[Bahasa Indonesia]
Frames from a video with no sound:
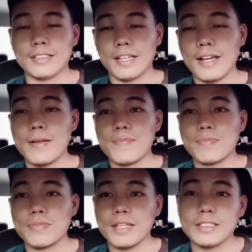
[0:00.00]
Ya,
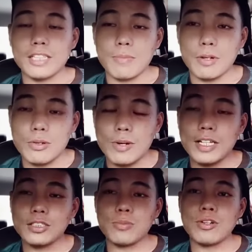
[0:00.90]
saya berdoa
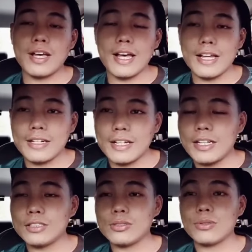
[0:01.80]
semoga Anda
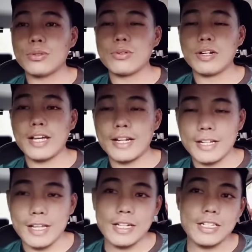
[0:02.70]
dan seluruh keluarga
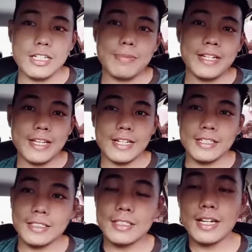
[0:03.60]
Anda diberikan
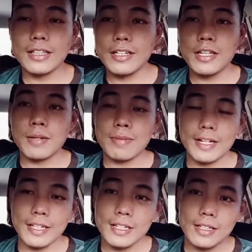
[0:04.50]
kesehatan yang
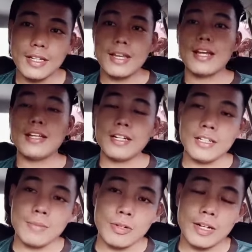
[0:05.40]
baik dan
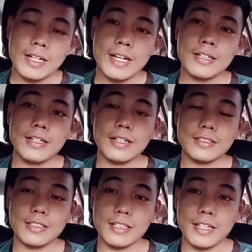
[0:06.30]
dimurahkan
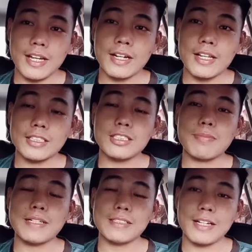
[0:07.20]
rezeki Anda
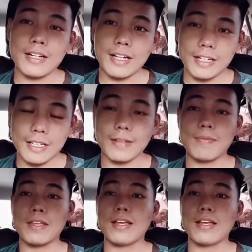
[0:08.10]
sepanjang hari.